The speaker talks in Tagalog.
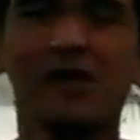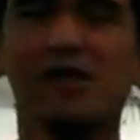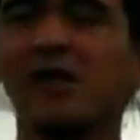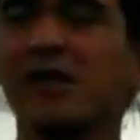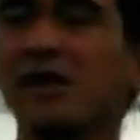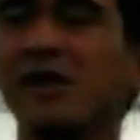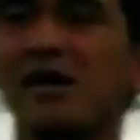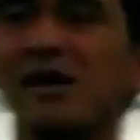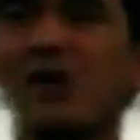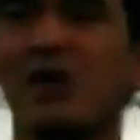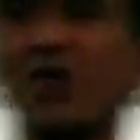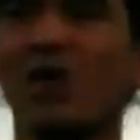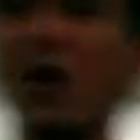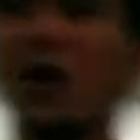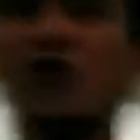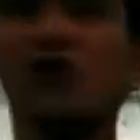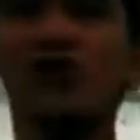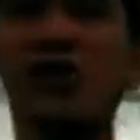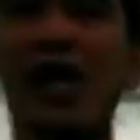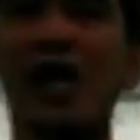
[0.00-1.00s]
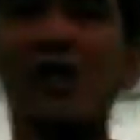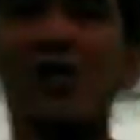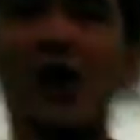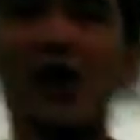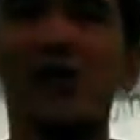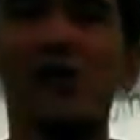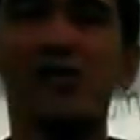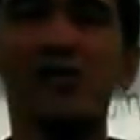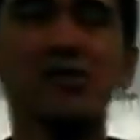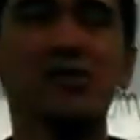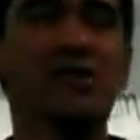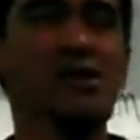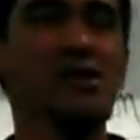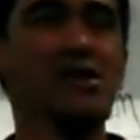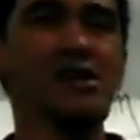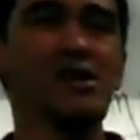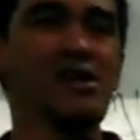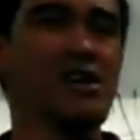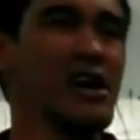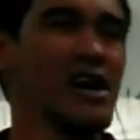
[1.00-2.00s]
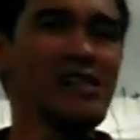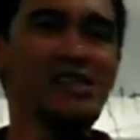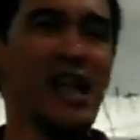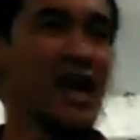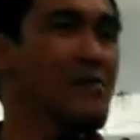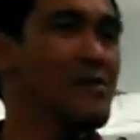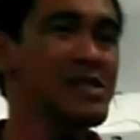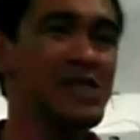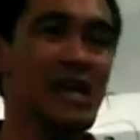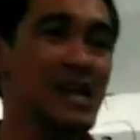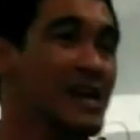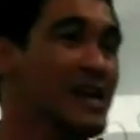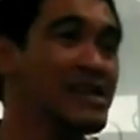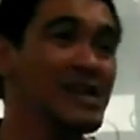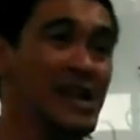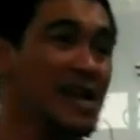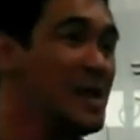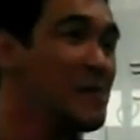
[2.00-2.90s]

And kung ano tayo ngayon, ang dami talaga